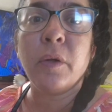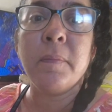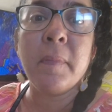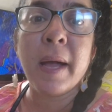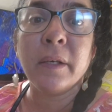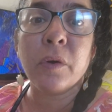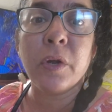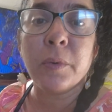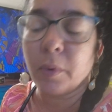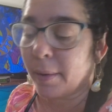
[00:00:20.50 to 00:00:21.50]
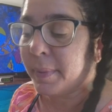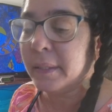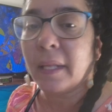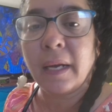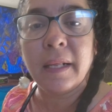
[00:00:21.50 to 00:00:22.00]
estos marcos y voy a
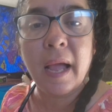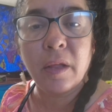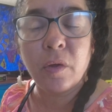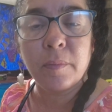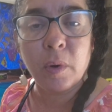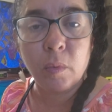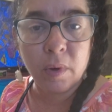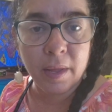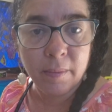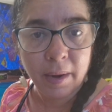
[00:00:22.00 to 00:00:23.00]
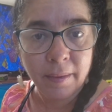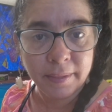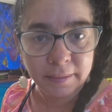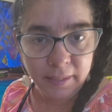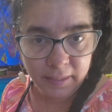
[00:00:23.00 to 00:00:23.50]
pintar gallos y me los voy a llevar a
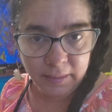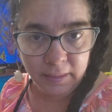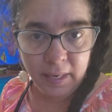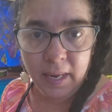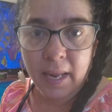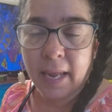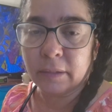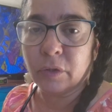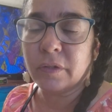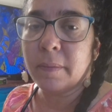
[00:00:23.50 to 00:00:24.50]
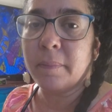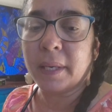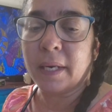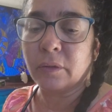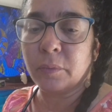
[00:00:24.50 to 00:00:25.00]
vender. Entonces
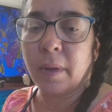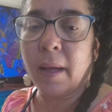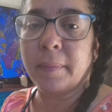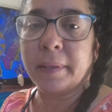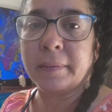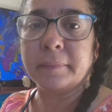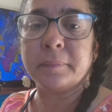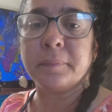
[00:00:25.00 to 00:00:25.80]
mira, tú vas a ver.